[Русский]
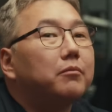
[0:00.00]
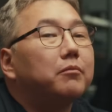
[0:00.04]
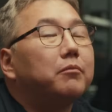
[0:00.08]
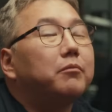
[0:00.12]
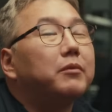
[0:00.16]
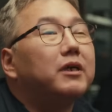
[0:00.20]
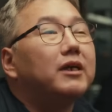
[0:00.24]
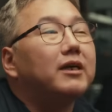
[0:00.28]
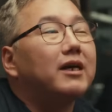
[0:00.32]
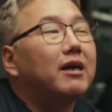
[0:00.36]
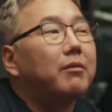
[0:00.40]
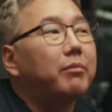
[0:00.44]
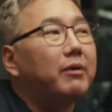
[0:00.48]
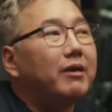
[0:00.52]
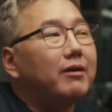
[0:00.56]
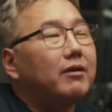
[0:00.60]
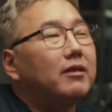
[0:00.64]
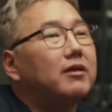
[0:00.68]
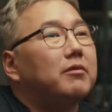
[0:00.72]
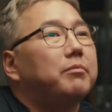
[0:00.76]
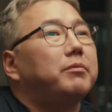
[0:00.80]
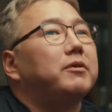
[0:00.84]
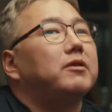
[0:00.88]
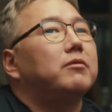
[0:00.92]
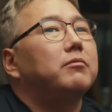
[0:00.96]
Малика, правильно
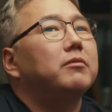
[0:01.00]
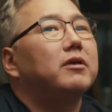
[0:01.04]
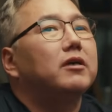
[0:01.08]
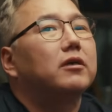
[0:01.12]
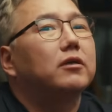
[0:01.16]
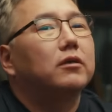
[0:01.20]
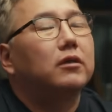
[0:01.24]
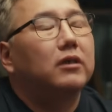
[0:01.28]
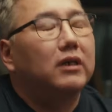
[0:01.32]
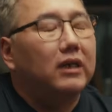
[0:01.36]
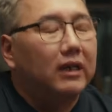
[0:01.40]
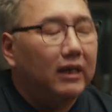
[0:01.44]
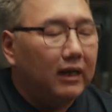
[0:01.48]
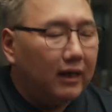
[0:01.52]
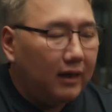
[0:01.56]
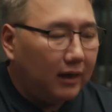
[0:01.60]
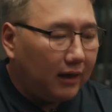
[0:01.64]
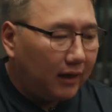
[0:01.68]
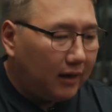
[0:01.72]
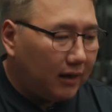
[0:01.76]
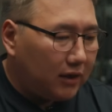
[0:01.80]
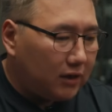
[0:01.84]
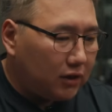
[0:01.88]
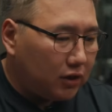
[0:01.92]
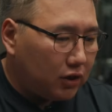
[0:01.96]
я понимаю, э,
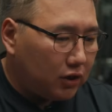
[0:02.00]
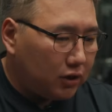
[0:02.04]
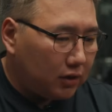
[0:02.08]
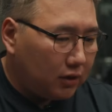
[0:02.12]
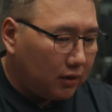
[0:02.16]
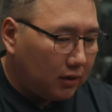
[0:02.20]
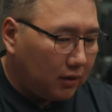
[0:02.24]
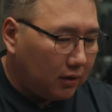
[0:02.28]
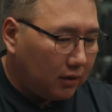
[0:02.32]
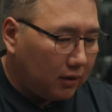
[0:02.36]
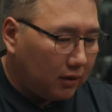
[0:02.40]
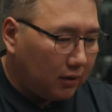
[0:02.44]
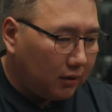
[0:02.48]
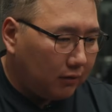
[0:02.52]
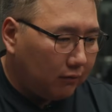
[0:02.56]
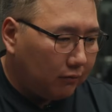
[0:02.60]
речь, э,